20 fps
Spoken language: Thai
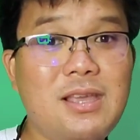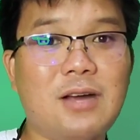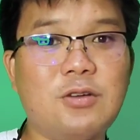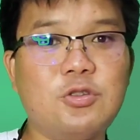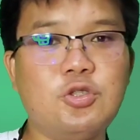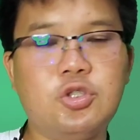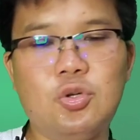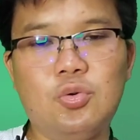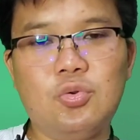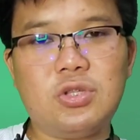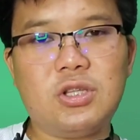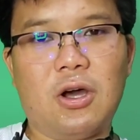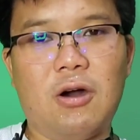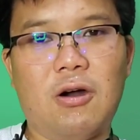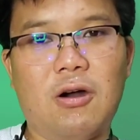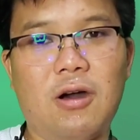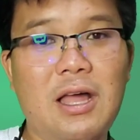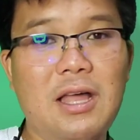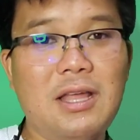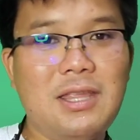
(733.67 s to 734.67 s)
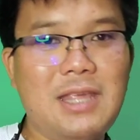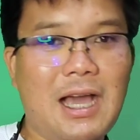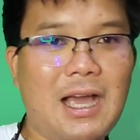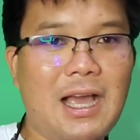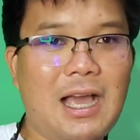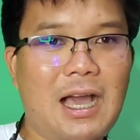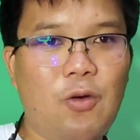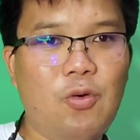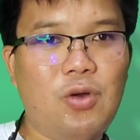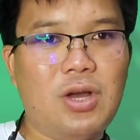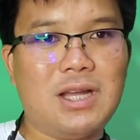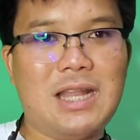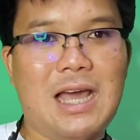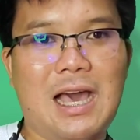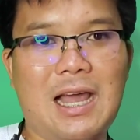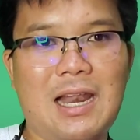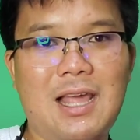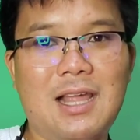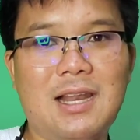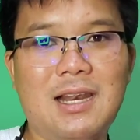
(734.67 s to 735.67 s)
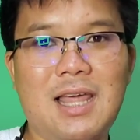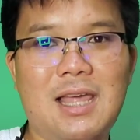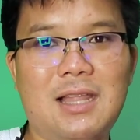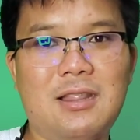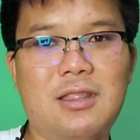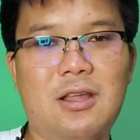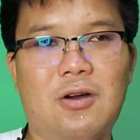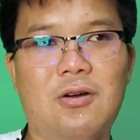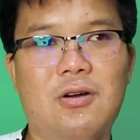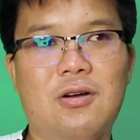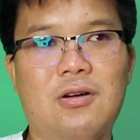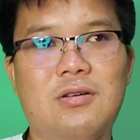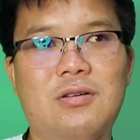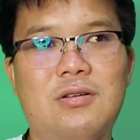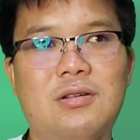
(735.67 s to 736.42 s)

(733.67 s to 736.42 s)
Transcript: ยังสู้ต่อยังเข้ากระดานเล็กๆต่อ